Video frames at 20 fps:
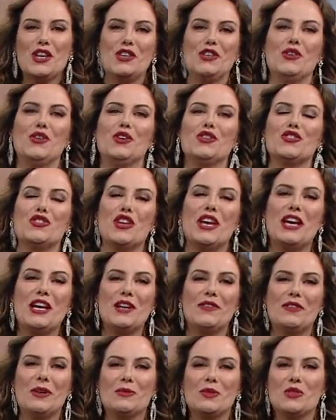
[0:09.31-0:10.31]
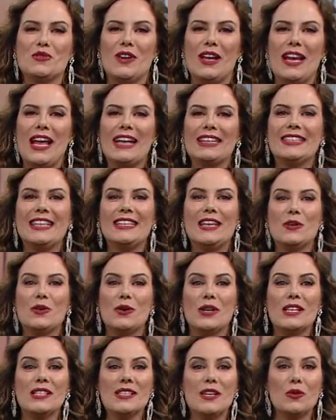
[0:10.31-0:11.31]
E hoje vamos falar da
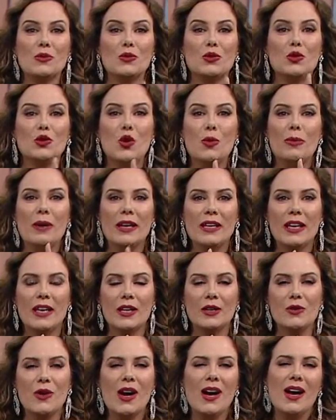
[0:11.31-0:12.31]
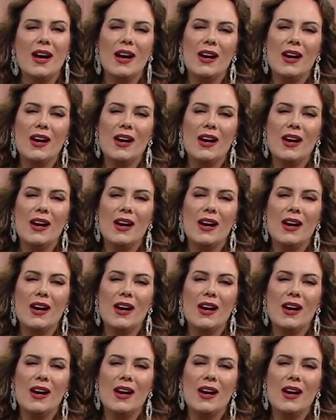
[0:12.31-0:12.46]
decoração do banheiro.